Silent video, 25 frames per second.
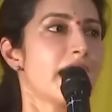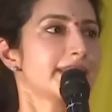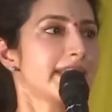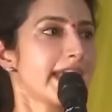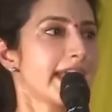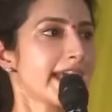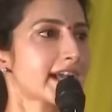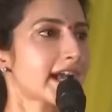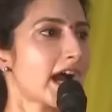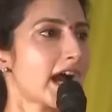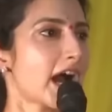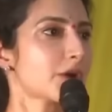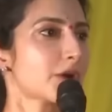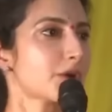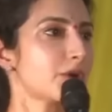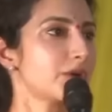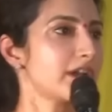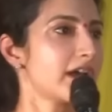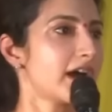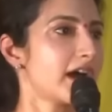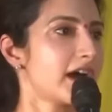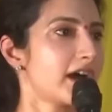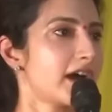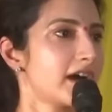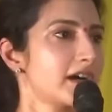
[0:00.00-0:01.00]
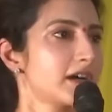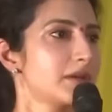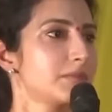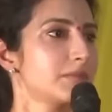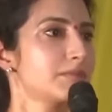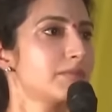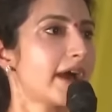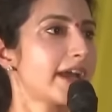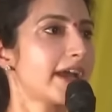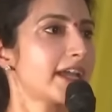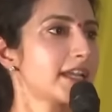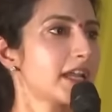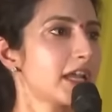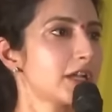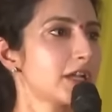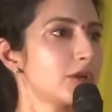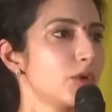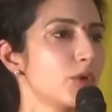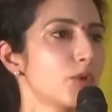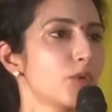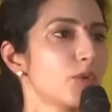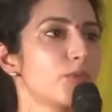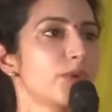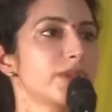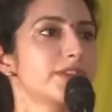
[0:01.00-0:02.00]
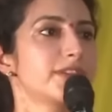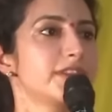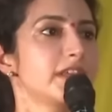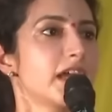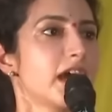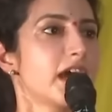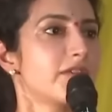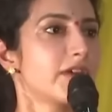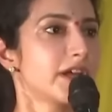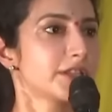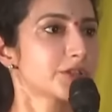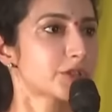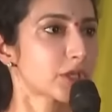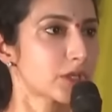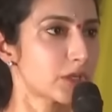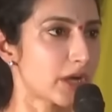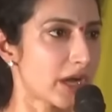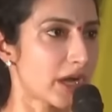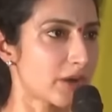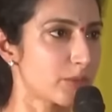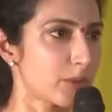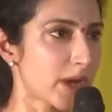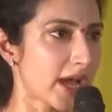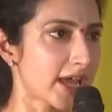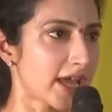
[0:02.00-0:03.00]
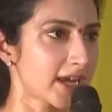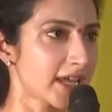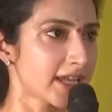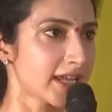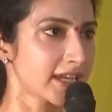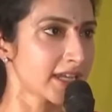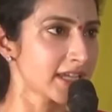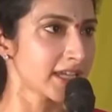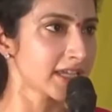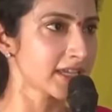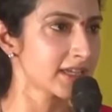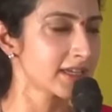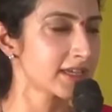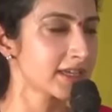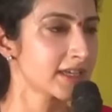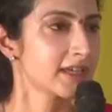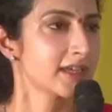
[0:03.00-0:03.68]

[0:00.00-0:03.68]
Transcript: అదే కాకుండా మహిళలు విద్యావంతులు అవ్వాలని